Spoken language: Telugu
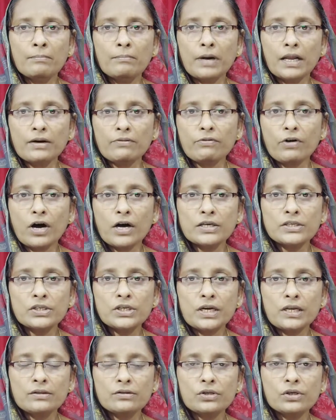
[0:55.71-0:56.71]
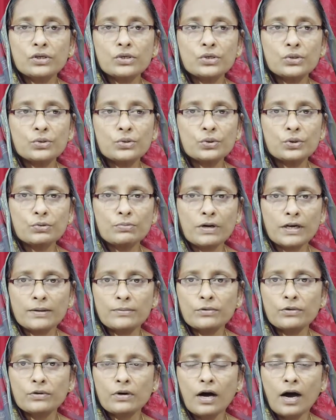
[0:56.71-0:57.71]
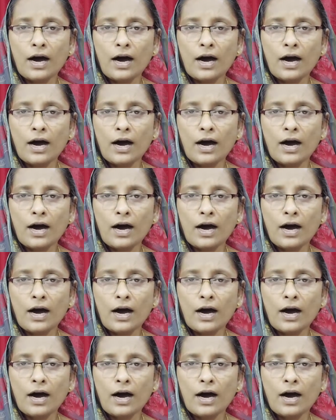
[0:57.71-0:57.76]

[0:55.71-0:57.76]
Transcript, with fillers: మన వాంఛలను తీర్చుకుంటూ మనము